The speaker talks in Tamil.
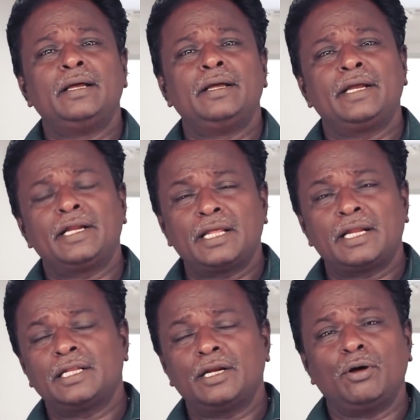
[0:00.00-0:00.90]
என்னதான்
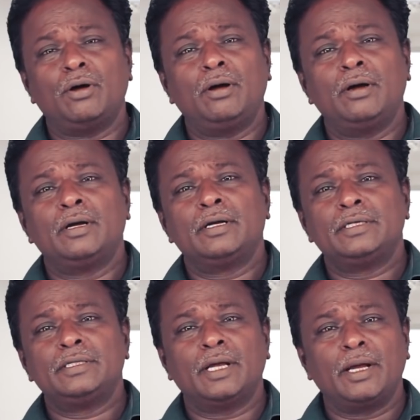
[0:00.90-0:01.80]
இருந்தாலும்
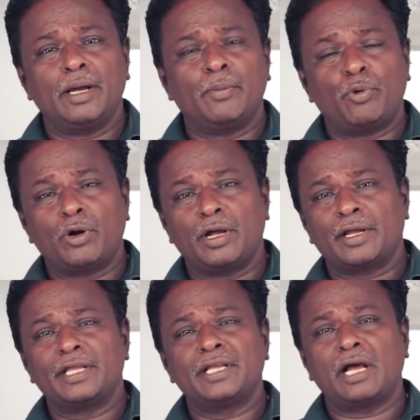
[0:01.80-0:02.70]
இந்த போன
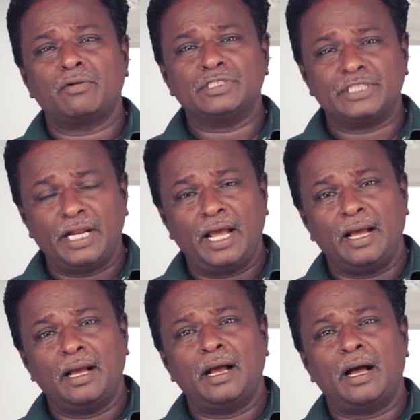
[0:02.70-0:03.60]
கிங்காங் வந்துச்சு இல்லையா
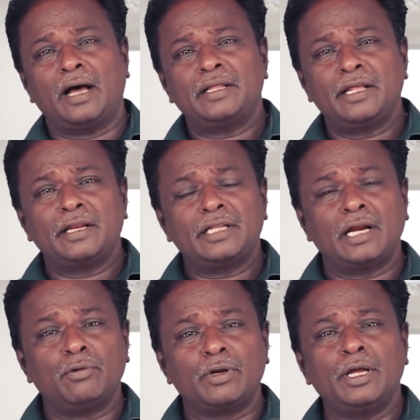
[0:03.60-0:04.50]
அதில் இருந்த
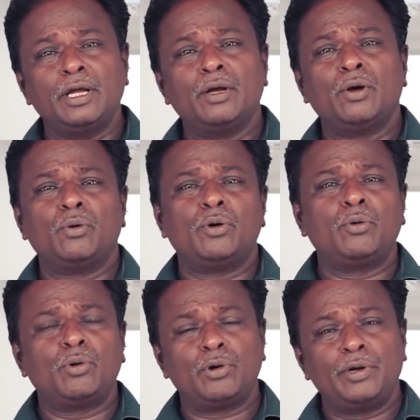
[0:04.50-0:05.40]
அளவுக்கு
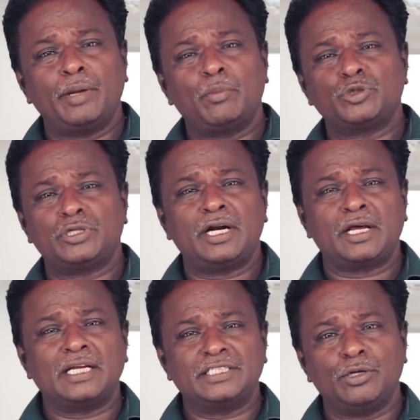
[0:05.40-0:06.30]
ஒரு எமோஷனலான
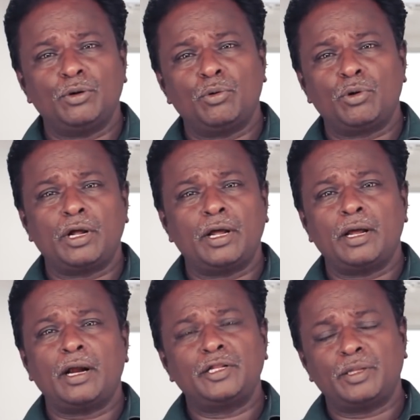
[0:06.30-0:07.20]
காட்சிகளோ ஒரு
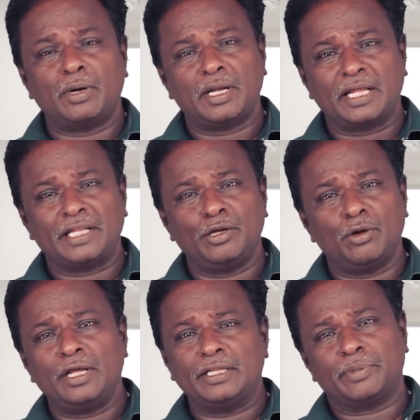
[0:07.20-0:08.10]
அழுத்தமான
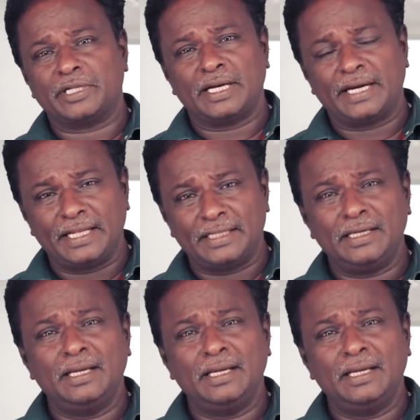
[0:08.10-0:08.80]
கதையோலாம் இந்த படத்தில் கிடையாது